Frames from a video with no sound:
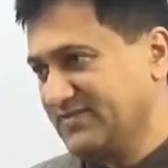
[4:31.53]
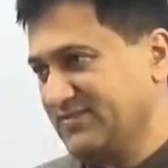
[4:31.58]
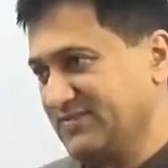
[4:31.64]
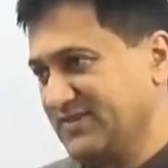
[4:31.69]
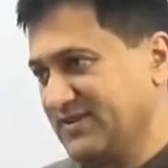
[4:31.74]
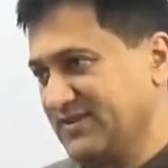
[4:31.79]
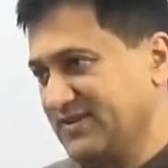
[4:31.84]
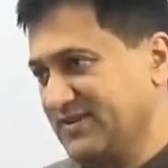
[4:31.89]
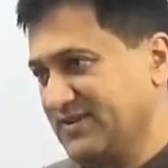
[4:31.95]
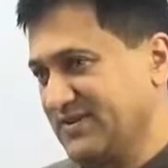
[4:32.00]

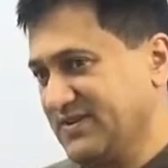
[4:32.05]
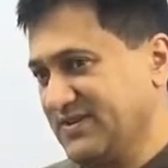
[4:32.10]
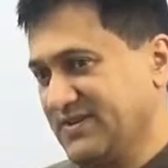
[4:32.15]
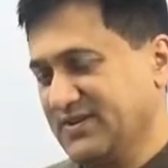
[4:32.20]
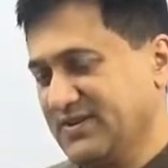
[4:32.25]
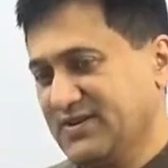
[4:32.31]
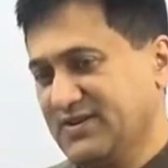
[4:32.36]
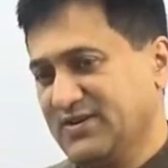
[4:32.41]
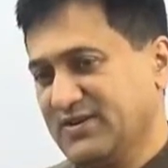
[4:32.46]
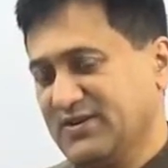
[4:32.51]
सुन
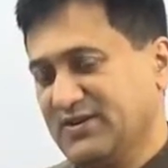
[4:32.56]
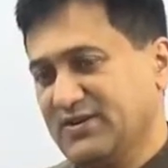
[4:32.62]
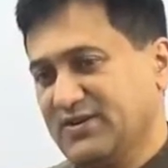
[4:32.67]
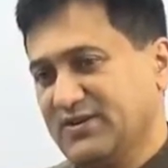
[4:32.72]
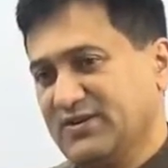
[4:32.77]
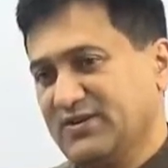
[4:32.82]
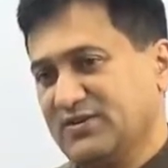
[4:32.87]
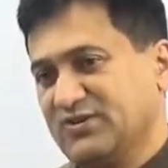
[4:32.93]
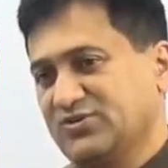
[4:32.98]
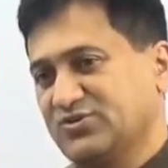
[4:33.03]

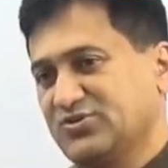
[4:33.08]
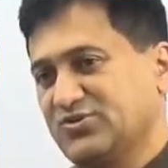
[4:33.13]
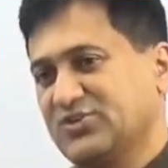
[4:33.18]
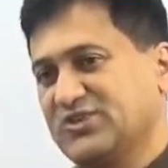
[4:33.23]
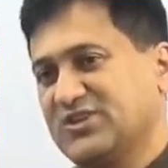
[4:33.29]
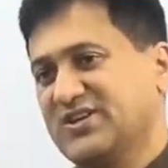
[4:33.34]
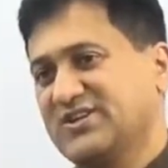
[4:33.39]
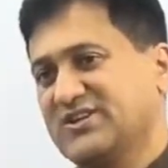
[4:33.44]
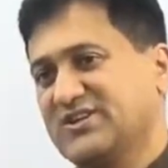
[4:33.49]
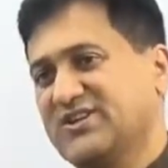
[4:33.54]
सो
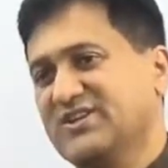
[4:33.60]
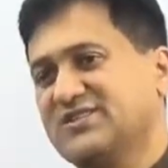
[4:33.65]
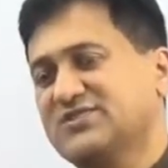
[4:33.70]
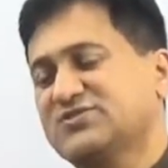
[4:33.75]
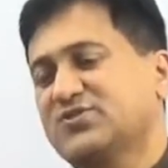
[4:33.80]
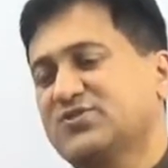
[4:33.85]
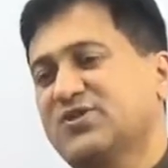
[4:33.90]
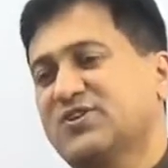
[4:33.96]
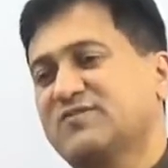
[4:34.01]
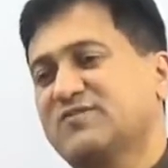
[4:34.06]

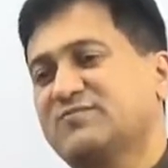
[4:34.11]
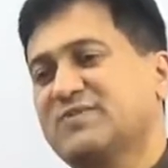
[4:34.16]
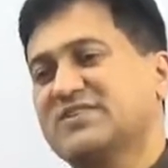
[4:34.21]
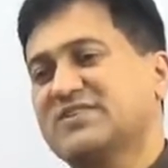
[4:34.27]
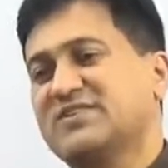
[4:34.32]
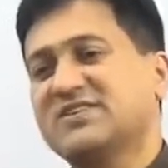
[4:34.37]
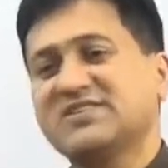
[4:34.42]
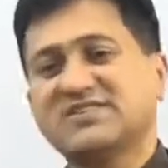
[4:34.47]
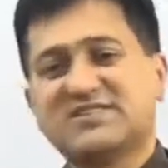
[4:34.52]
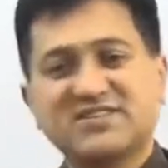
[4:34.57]
जनरलिस्ट और
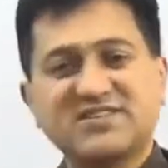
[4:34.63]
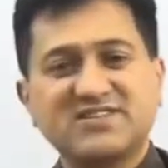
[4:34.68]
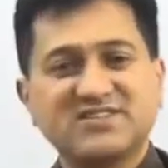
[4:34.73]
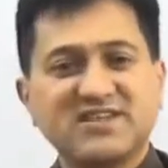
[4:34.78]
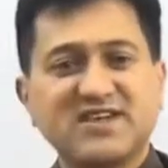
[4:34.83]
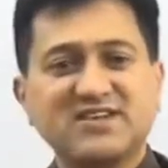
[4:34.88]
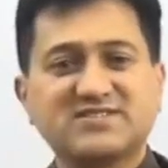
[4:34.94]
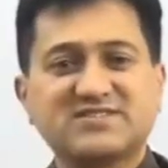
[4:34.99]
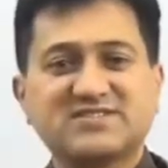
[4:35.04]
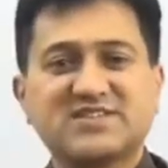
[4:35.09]
स्पेशलिस्ट
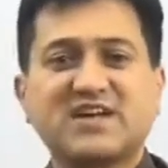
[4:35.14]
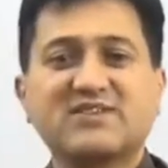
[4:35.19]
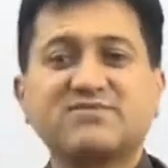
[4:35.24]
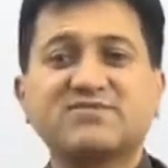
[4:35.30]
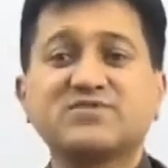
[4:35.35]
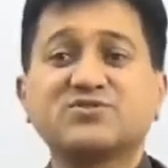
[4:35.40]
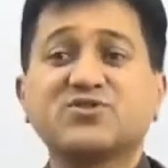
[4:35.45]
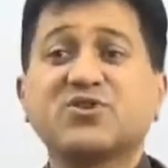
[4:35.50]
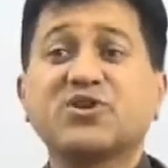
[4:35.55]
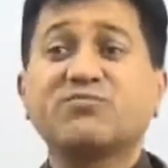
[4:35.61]
इज अ
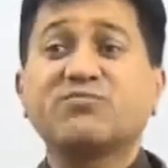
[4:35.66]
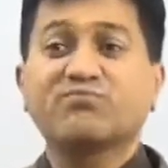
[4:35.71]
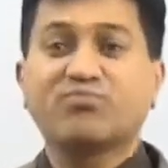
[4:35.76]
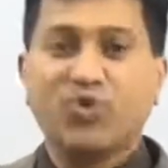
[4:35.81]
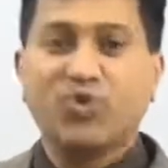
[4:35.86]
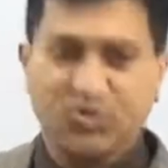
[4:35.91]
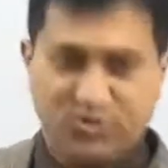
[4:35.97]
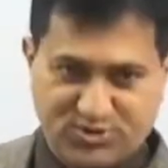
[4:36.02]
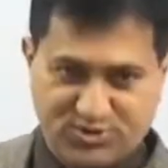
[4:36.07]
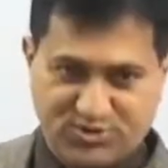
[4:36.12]
सर्विस और अ
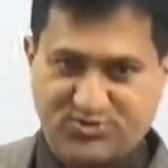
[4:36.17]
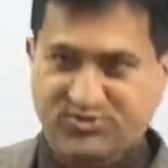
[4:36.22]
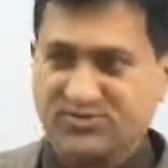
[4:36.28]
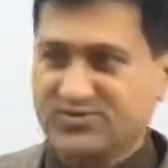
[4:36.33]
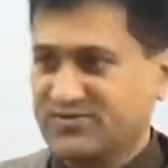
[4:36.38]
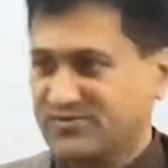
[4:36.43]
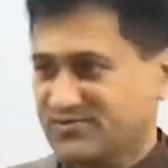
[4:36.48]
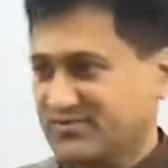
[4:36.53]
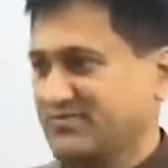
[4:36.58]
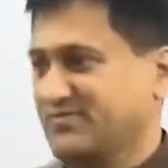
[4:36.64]
पोस्ट